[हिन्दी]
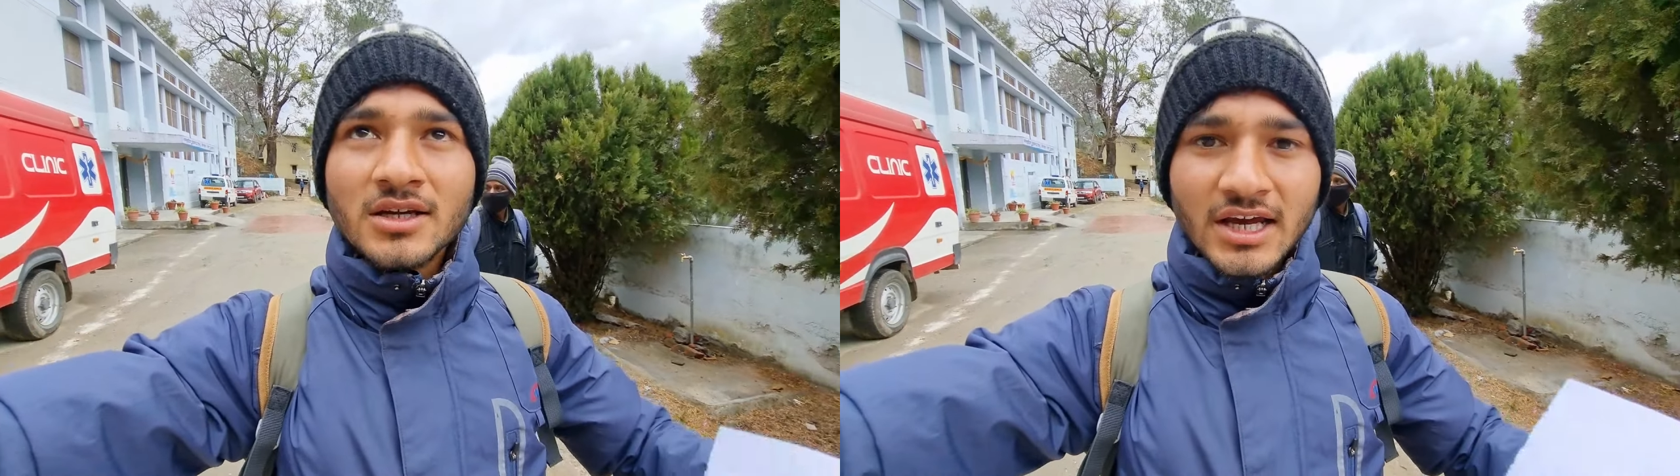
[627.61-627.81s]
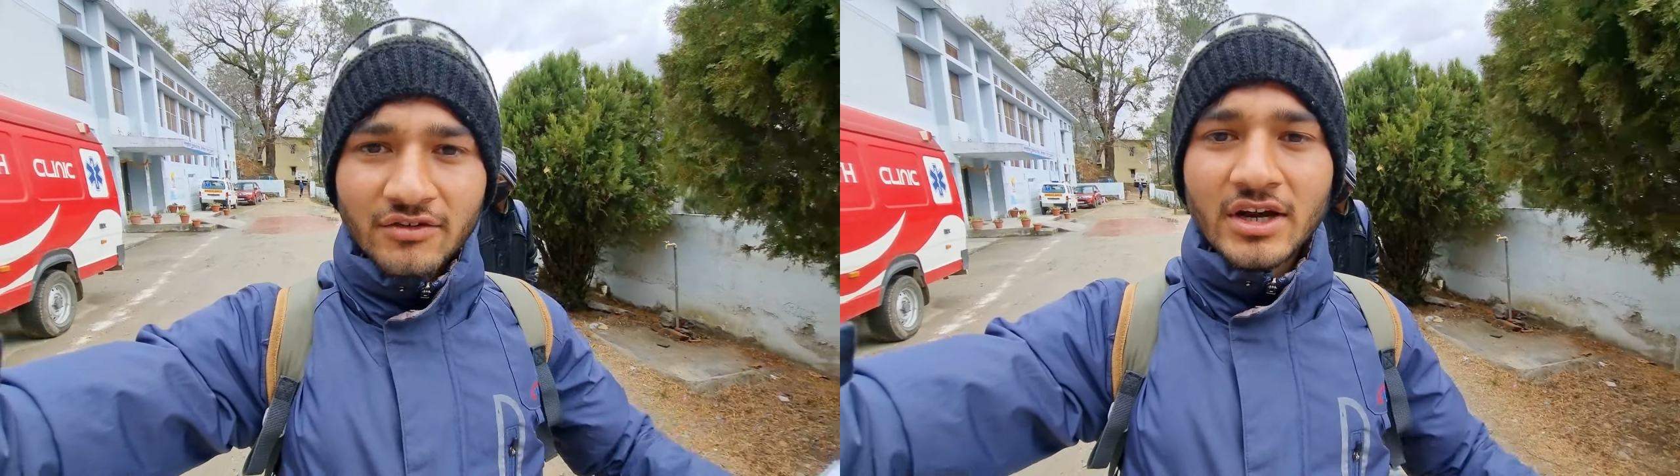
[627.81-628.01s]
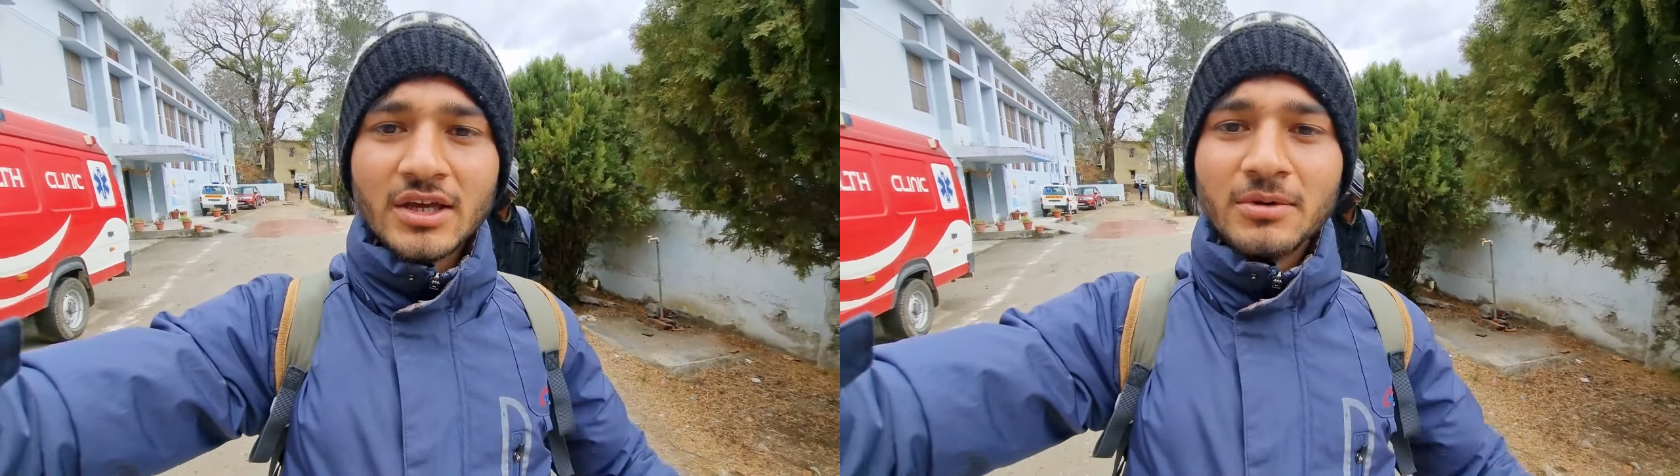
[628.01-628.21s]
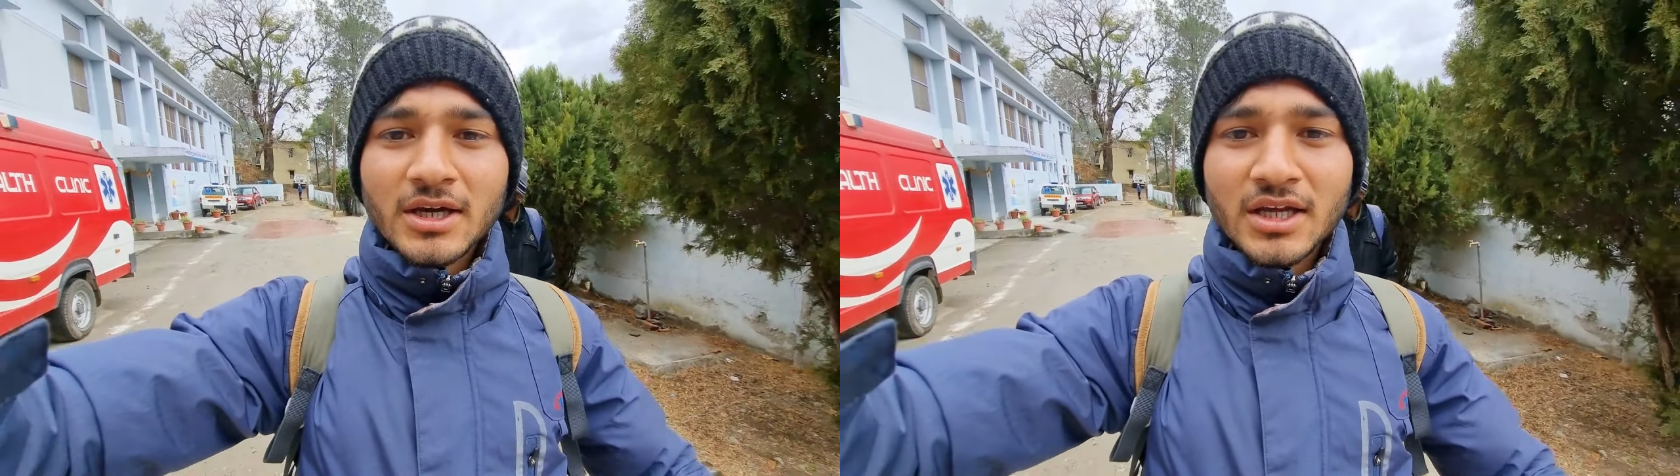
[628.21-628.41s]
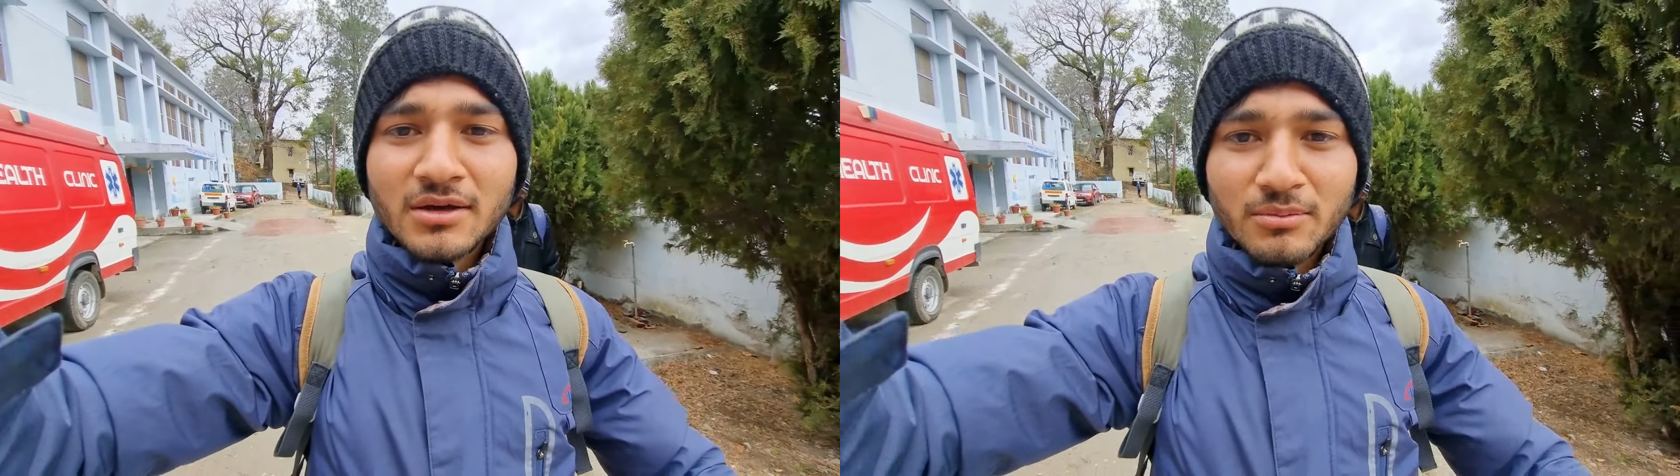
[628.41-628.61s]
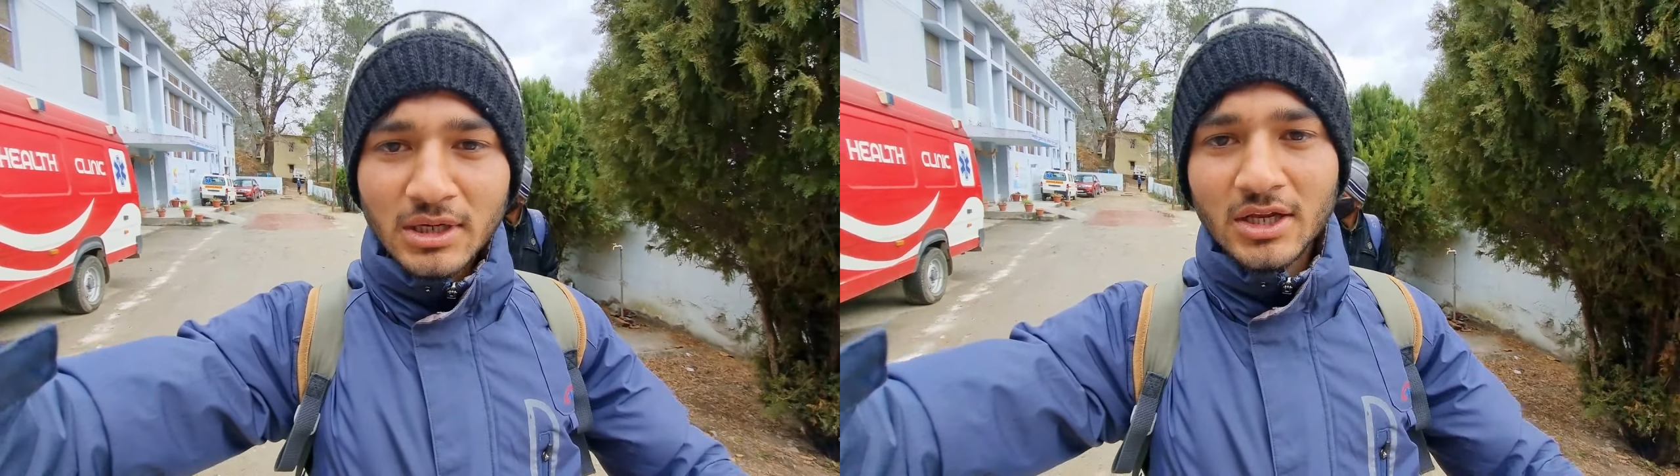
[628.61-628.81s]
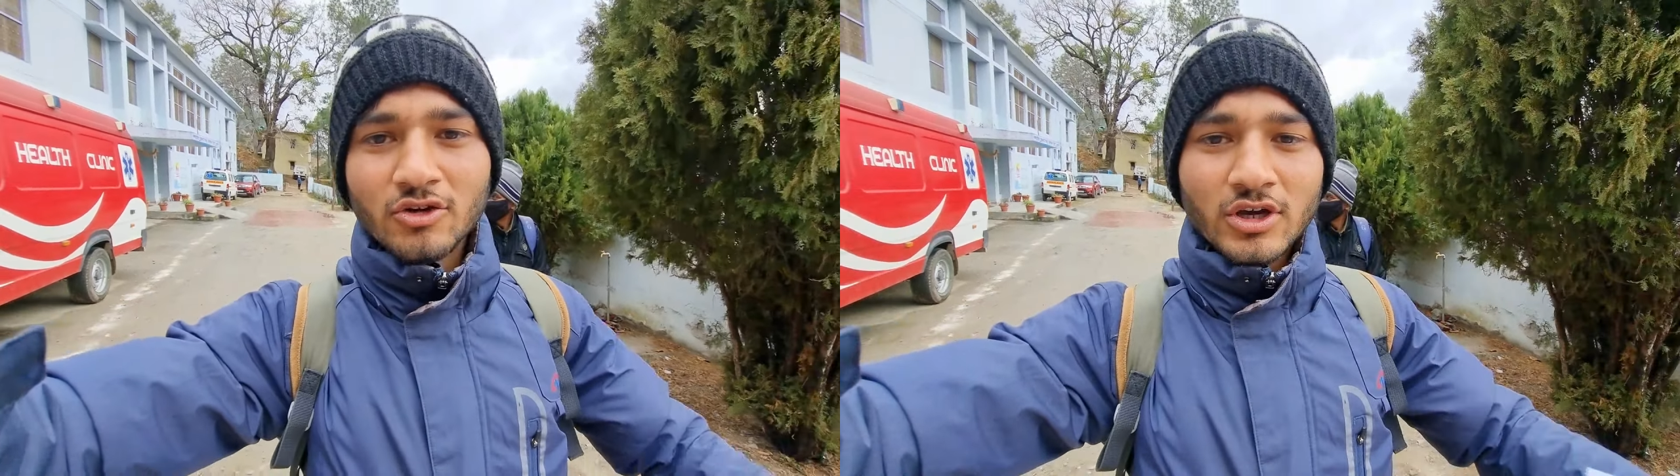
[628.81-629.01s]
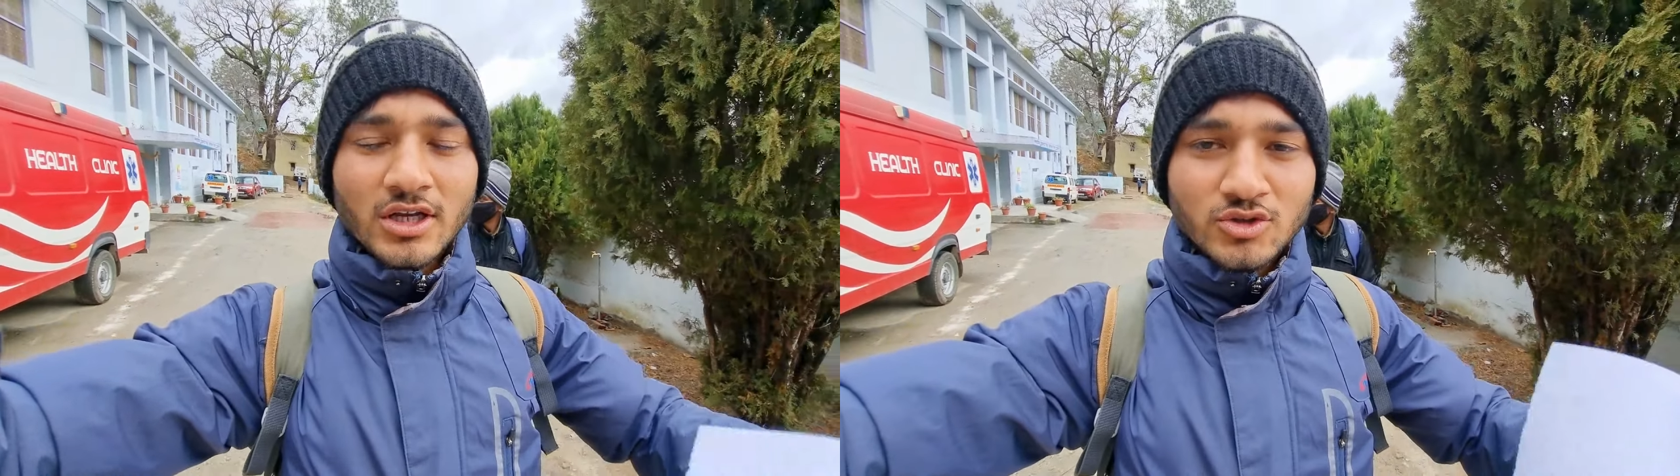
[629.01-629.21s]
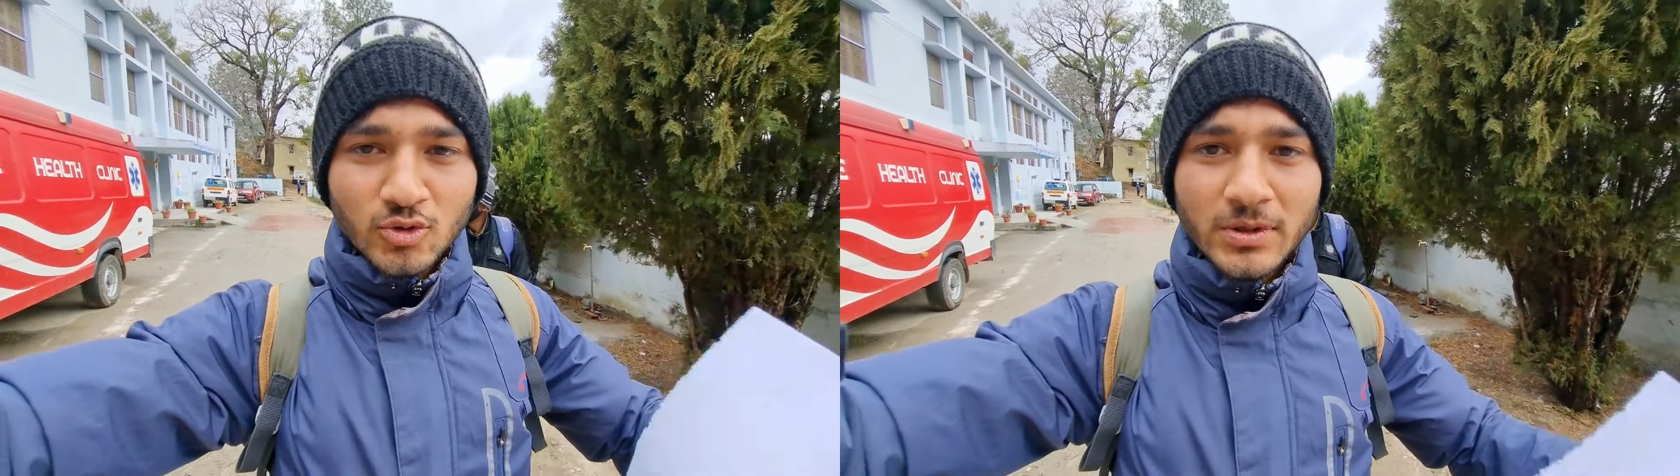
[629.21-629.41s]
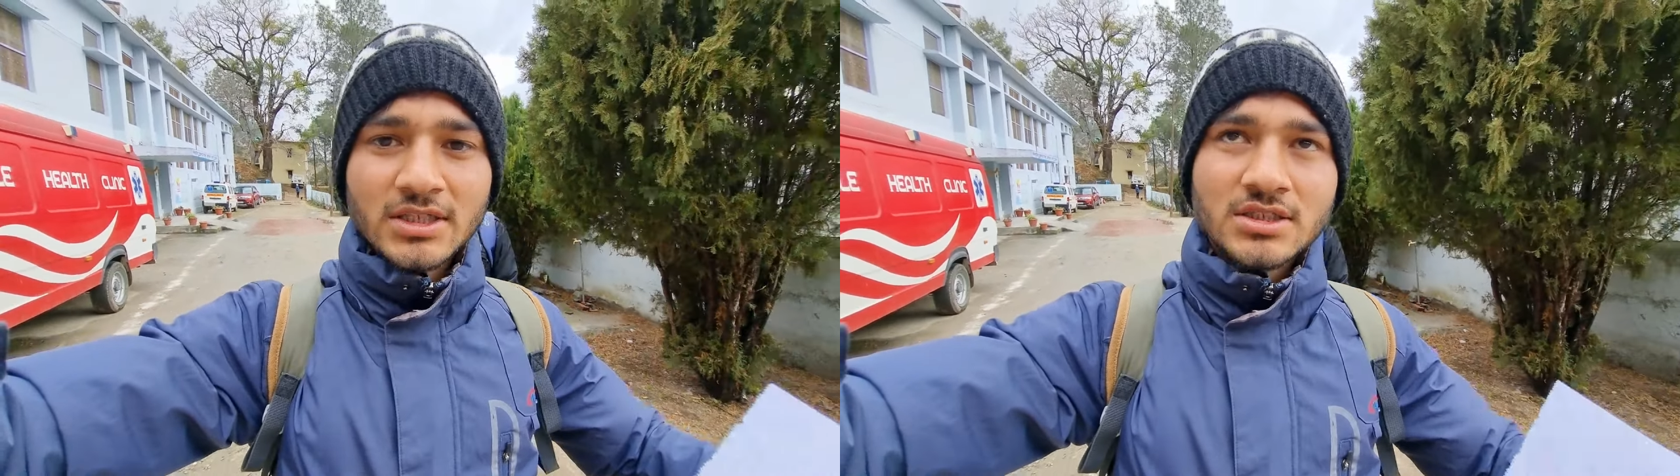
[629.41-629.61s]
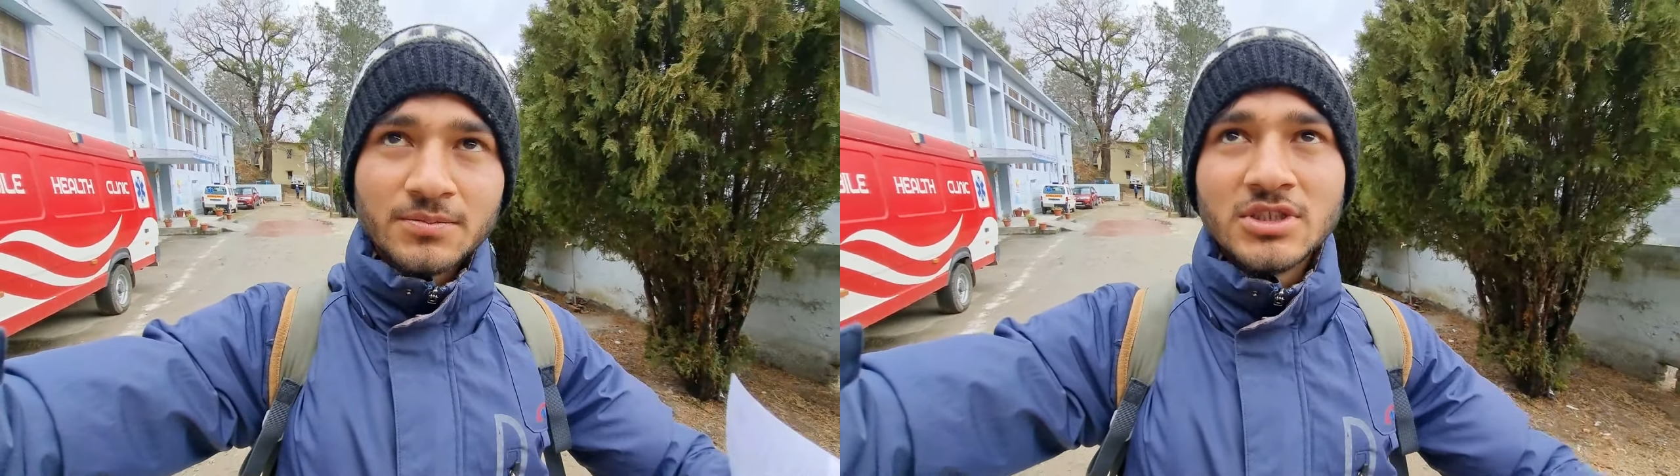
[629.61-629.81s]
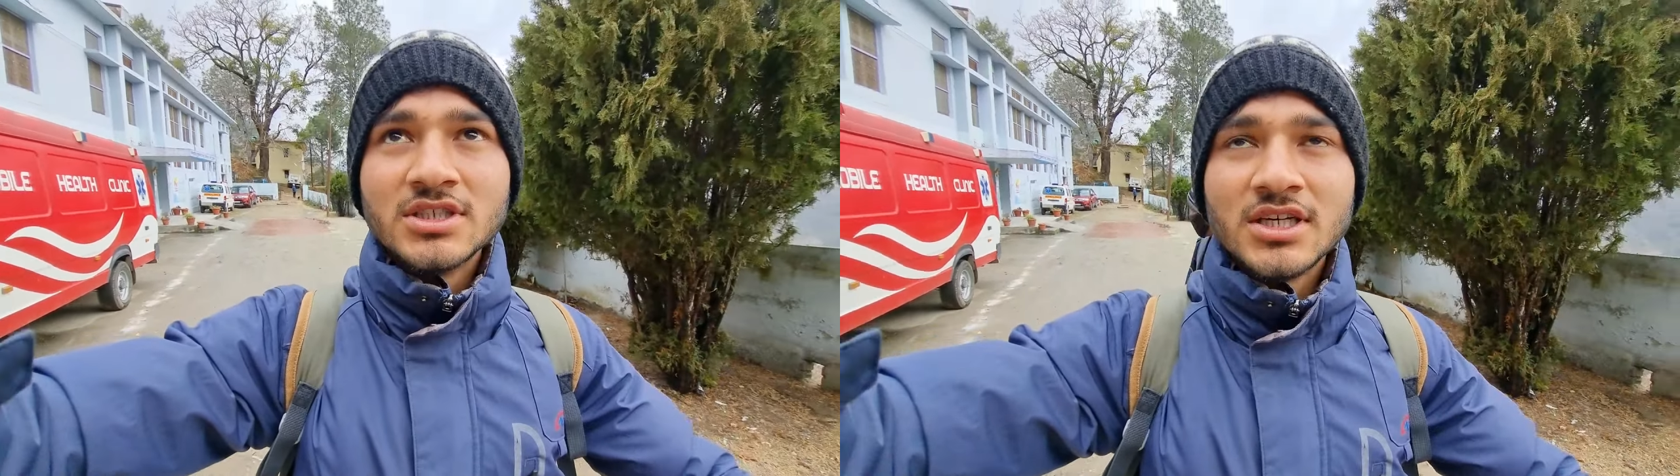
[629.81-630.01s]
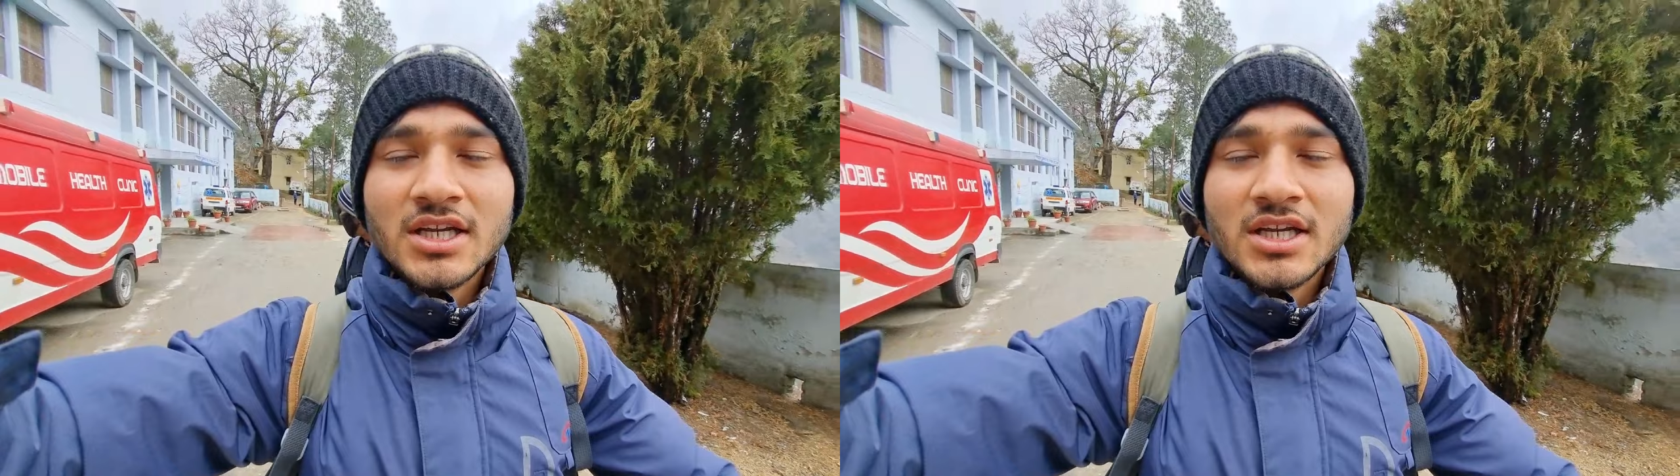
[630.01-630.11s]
टाइफाइड के भी करेंगे मलेरिया वगैरह जो भी है सब चीज़ ही